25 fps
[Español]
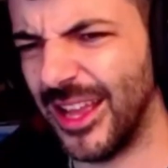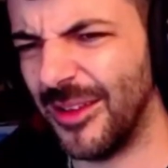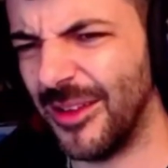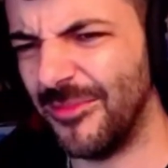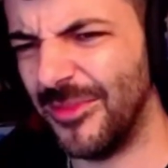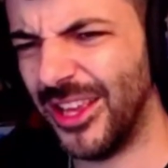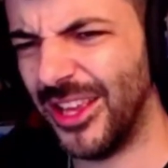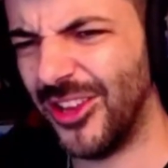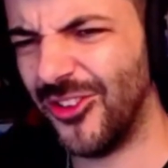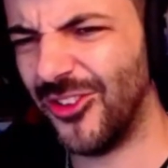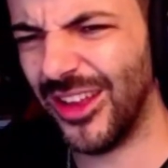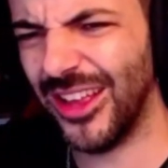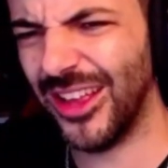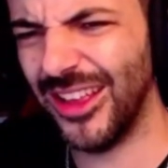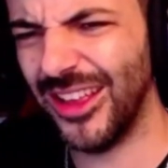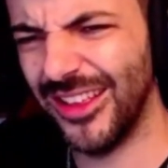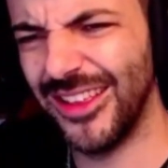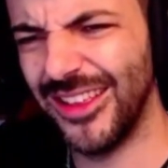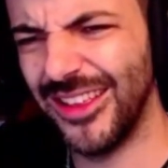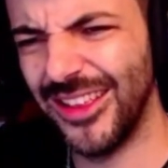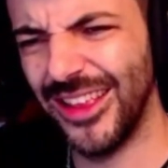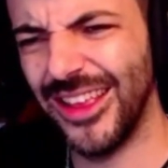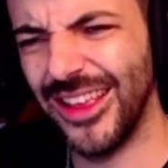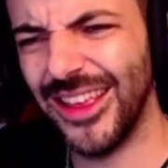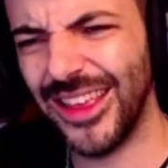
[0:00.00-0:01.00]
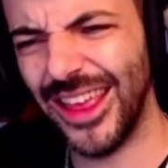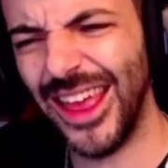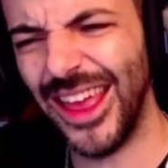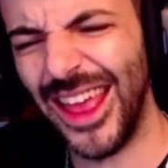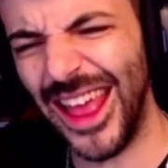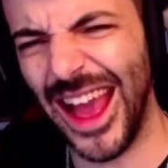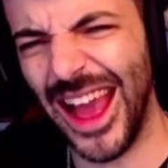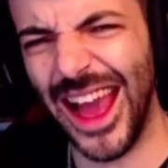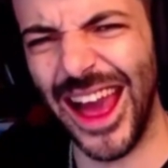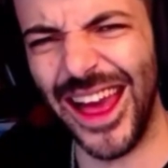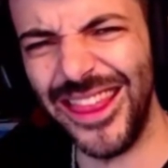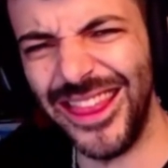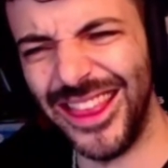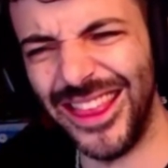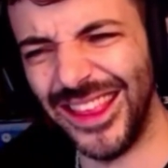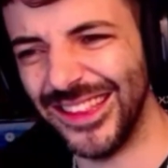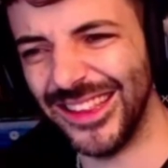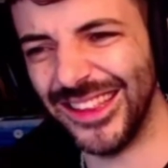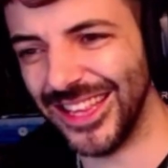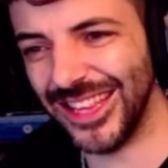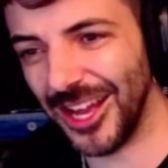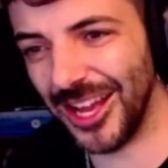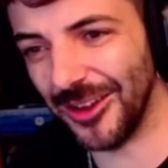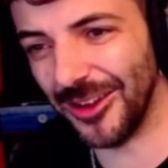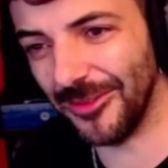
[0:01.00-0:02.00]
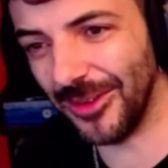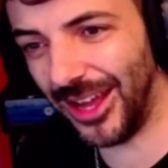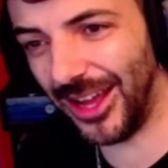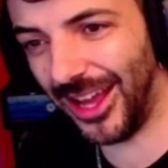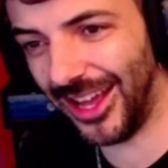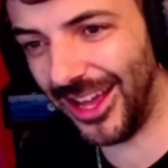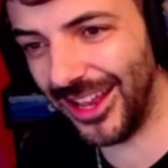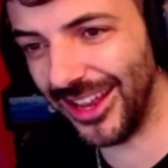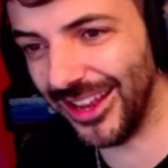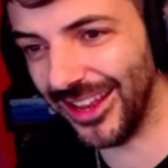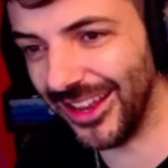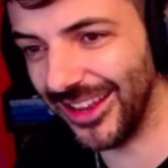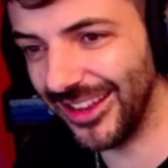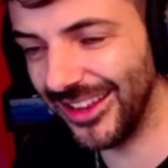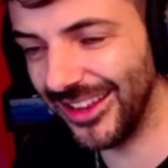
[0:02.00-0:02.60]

Sí, sí. ¿Qué haces, chaval?